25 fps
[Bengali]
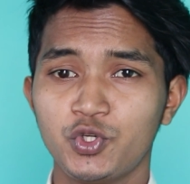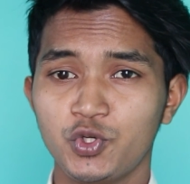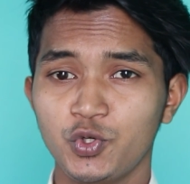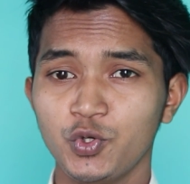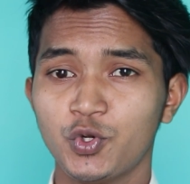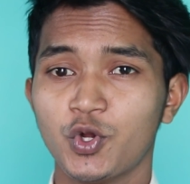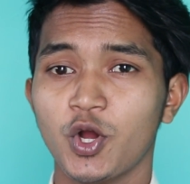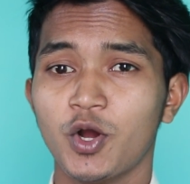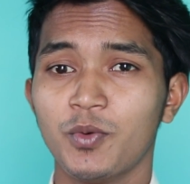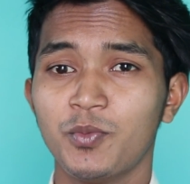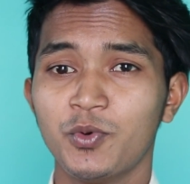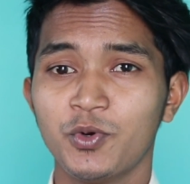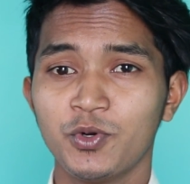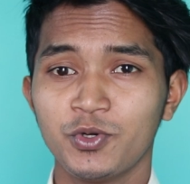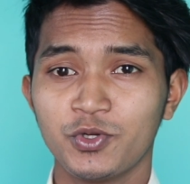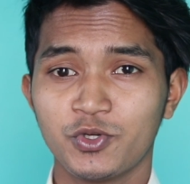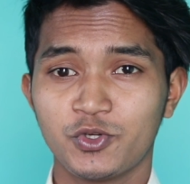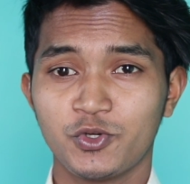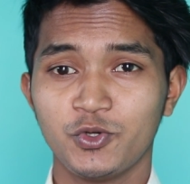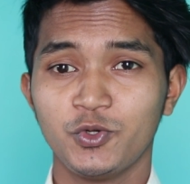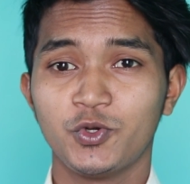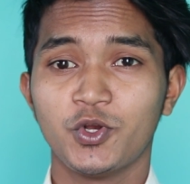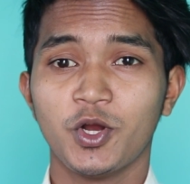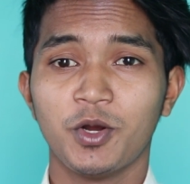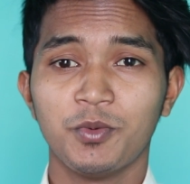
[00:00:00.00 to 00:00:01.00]
সুখবর
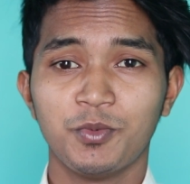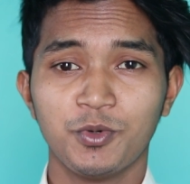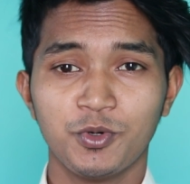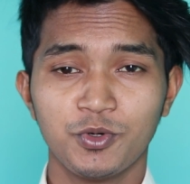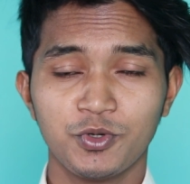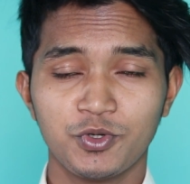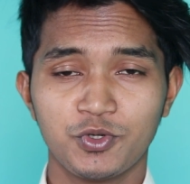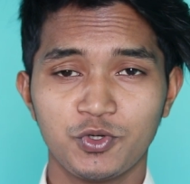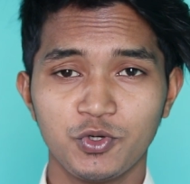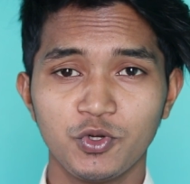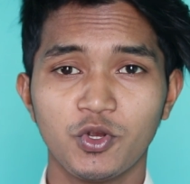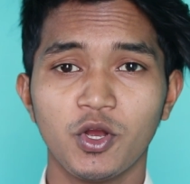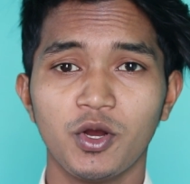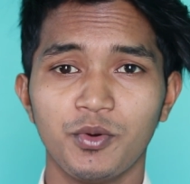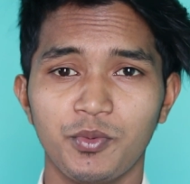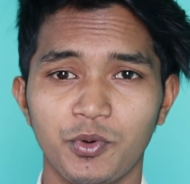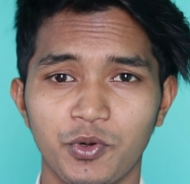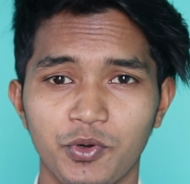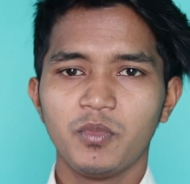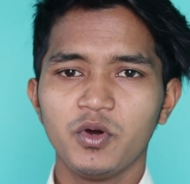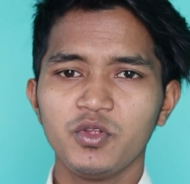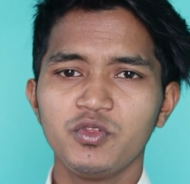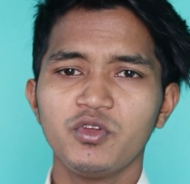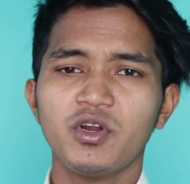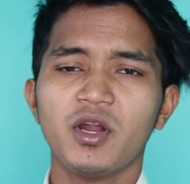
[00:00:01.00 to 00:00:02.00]
সুখবর
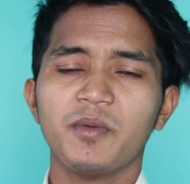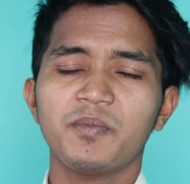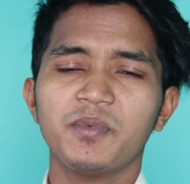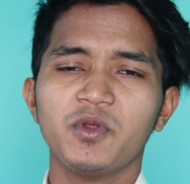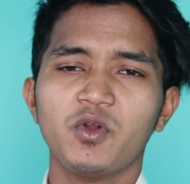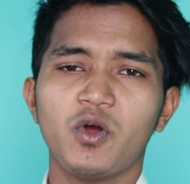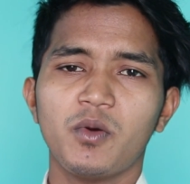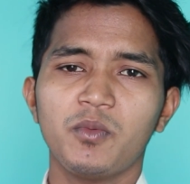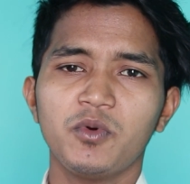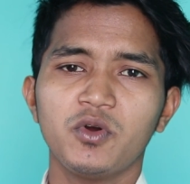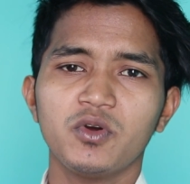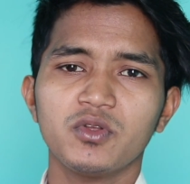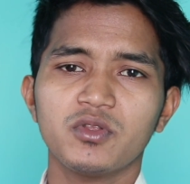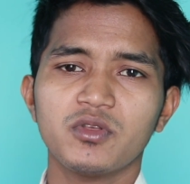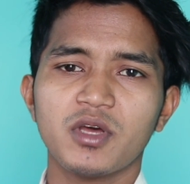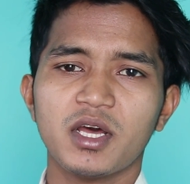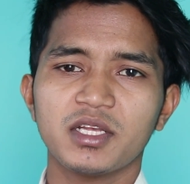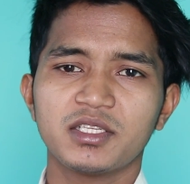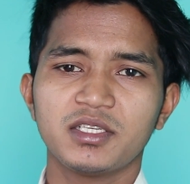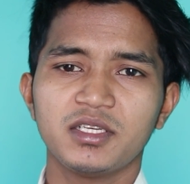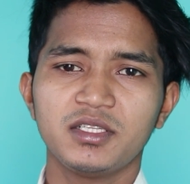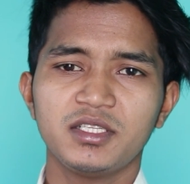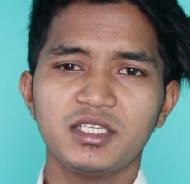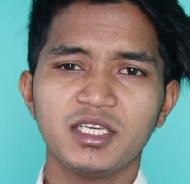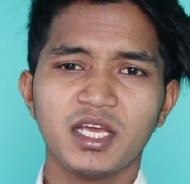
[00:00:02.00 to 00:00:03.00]
সুখবর বন্ধুরা আপনারা অবগত
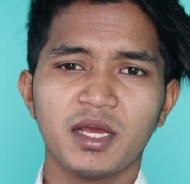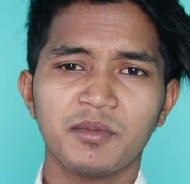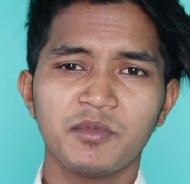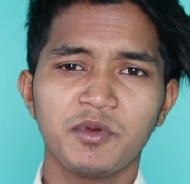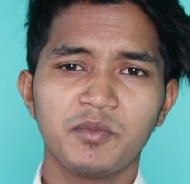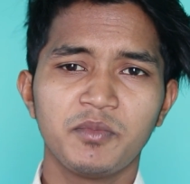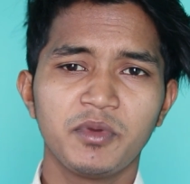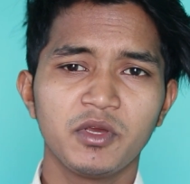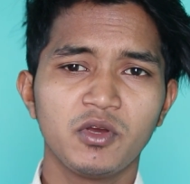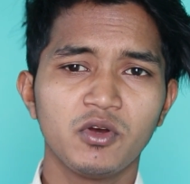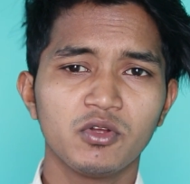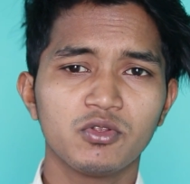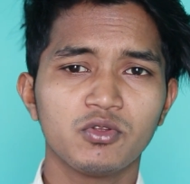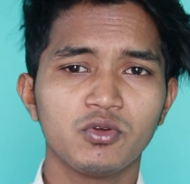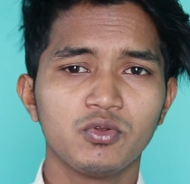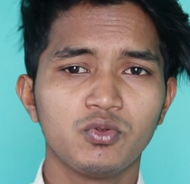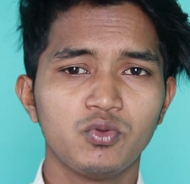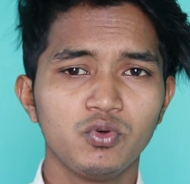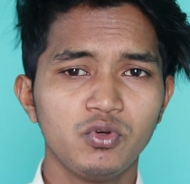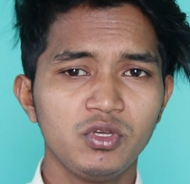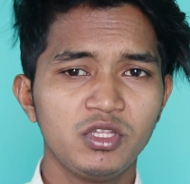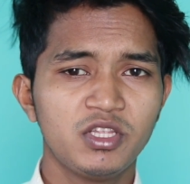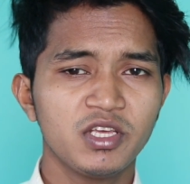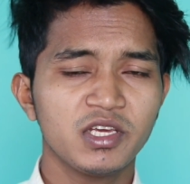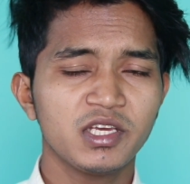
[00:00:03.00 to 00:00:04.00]
আছেন যে আমি বিগত
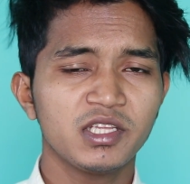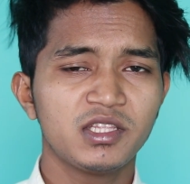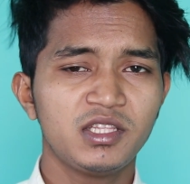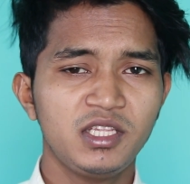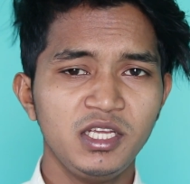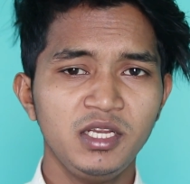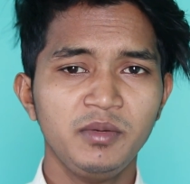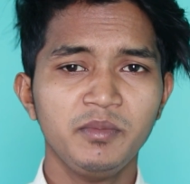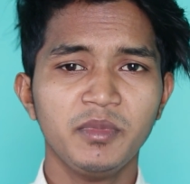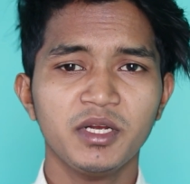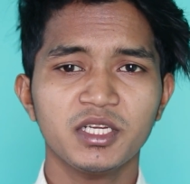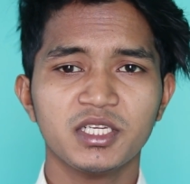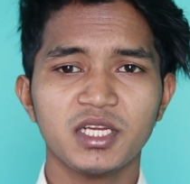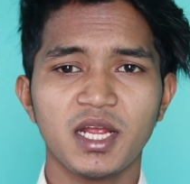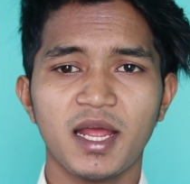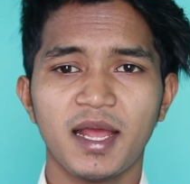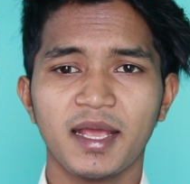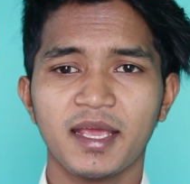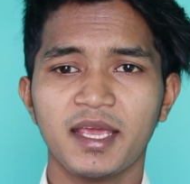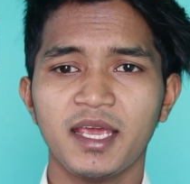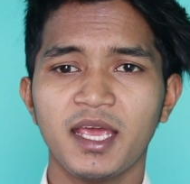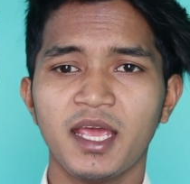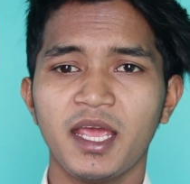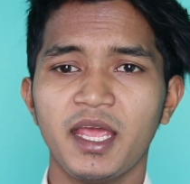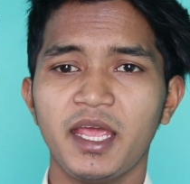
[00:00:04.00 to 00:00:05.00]
দুই থেকে তিন মাস
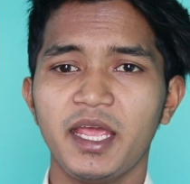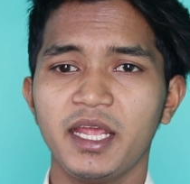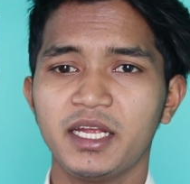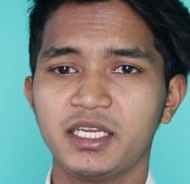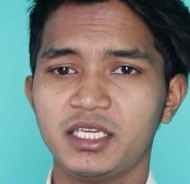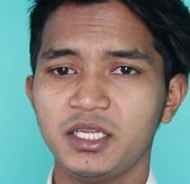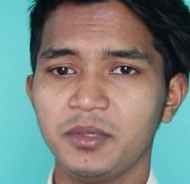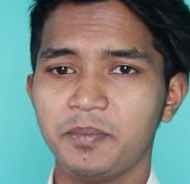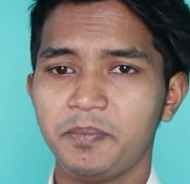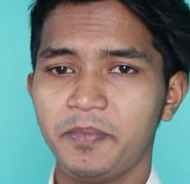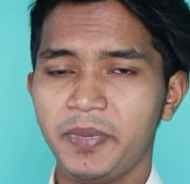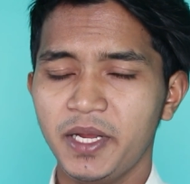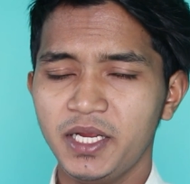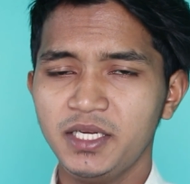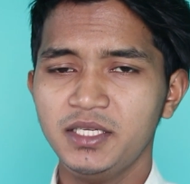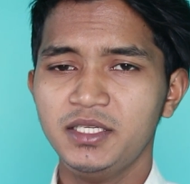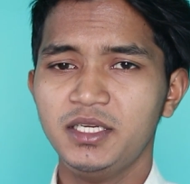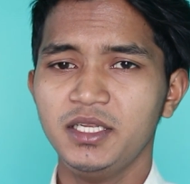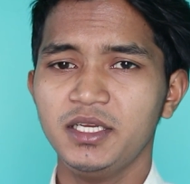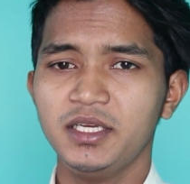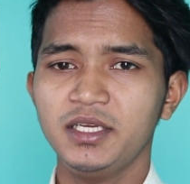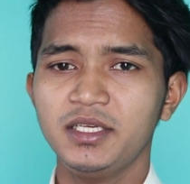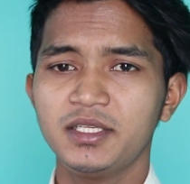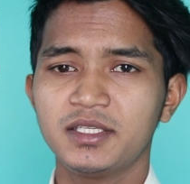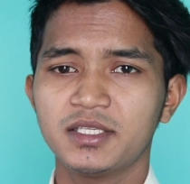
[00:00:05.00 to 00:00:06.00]
আগে একটি
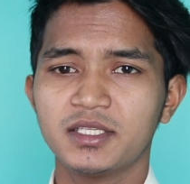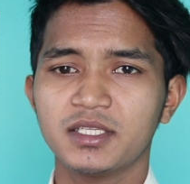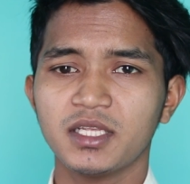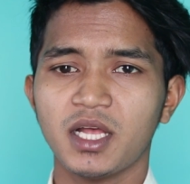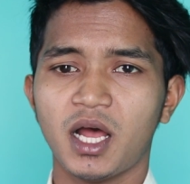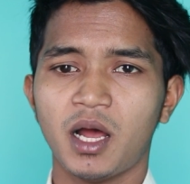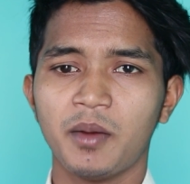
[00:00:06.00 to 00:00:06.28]
পেডডিক্স